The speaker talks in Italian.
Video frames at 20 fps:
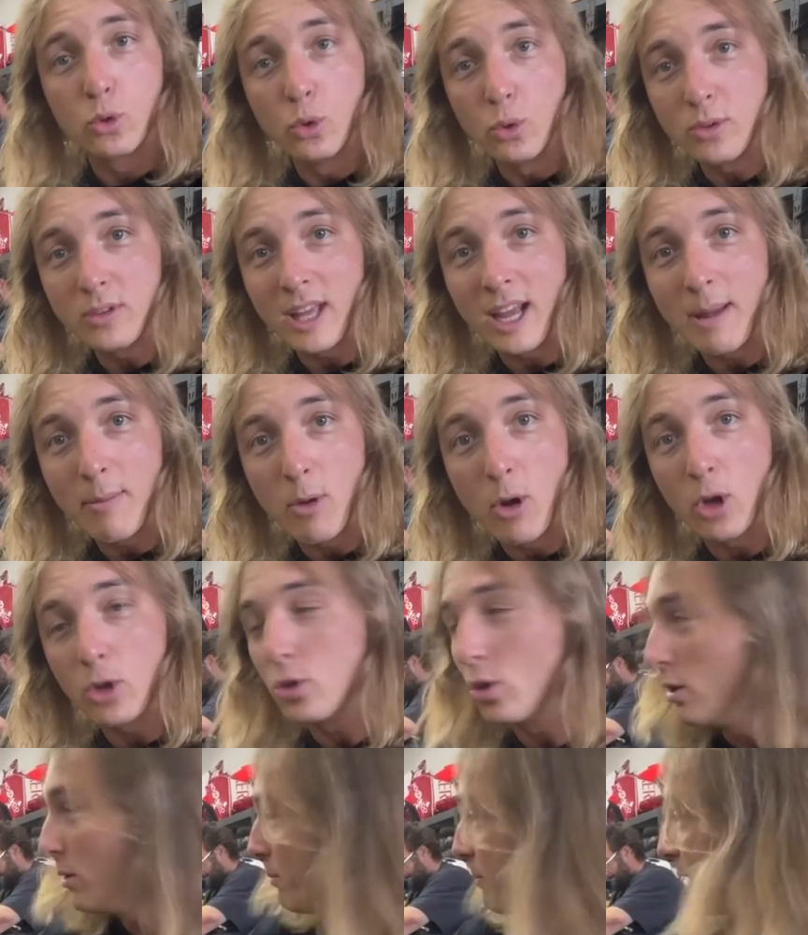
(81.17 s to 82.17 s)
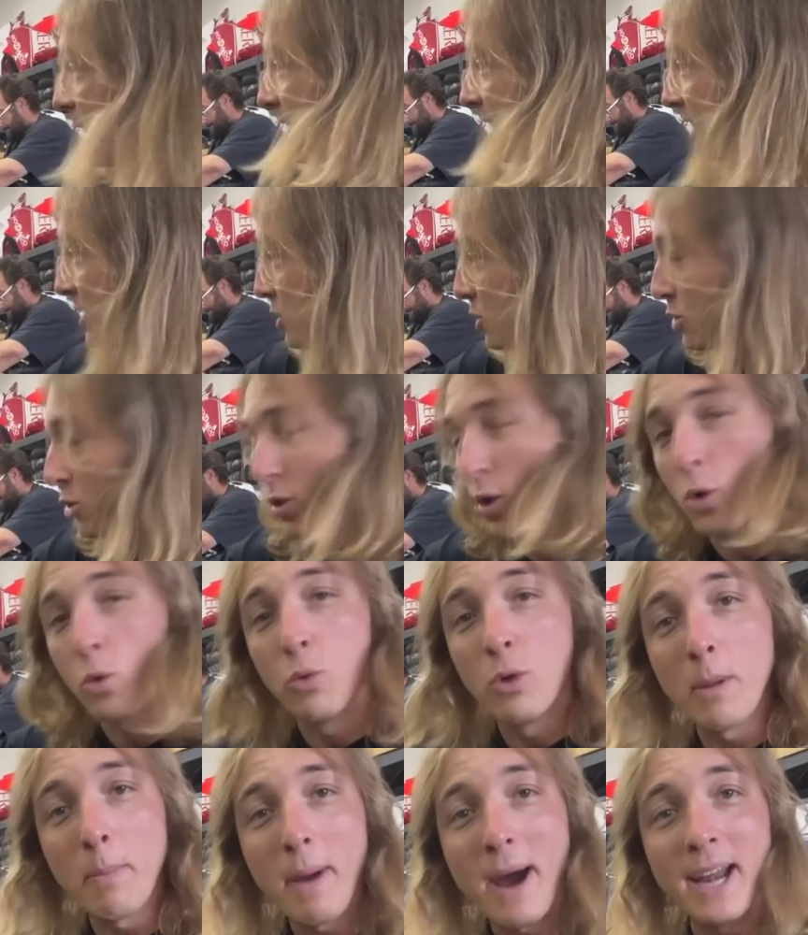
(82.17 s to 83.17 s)
tutta la moto perché ci sono
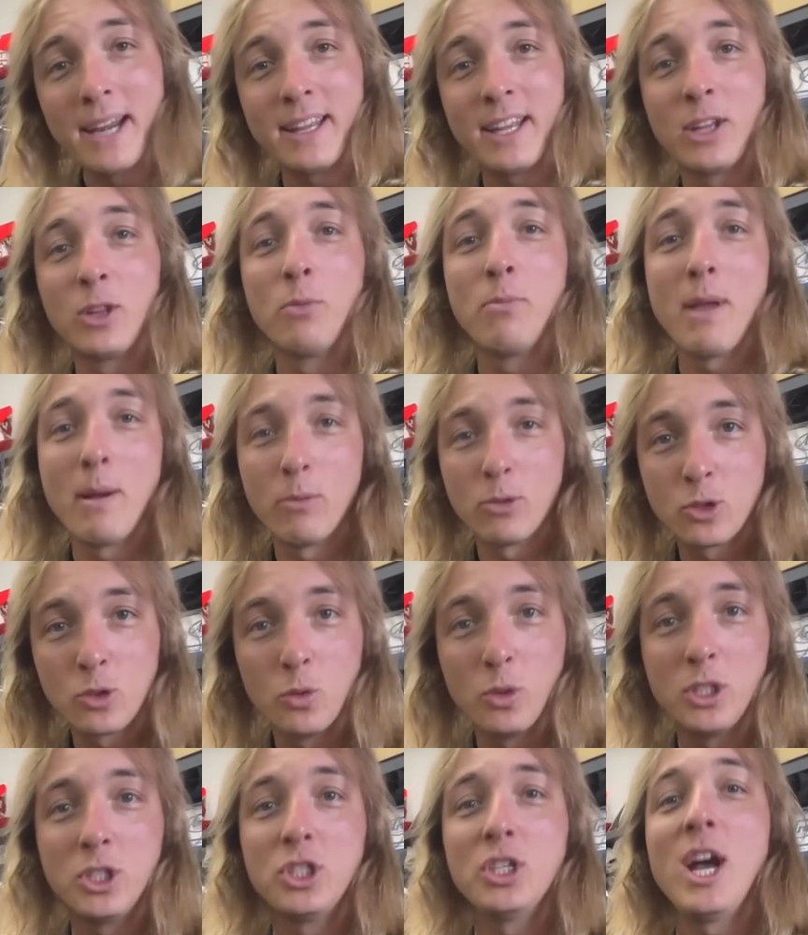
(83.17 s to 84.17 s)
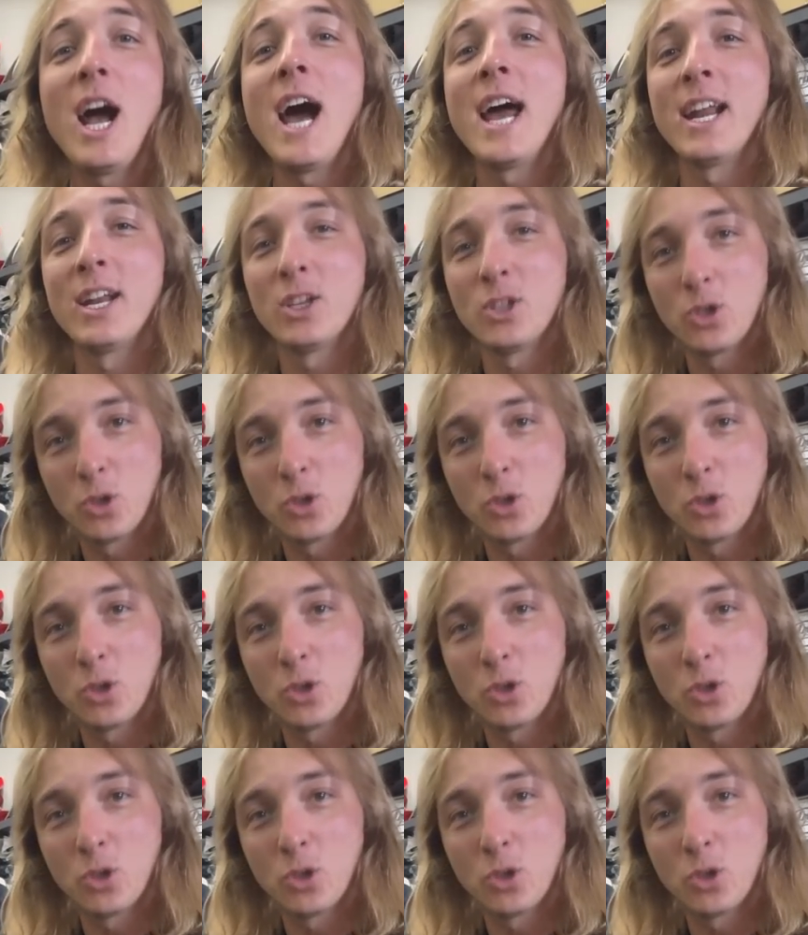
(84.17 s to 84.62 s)
alcune parti che dobbiamo switchare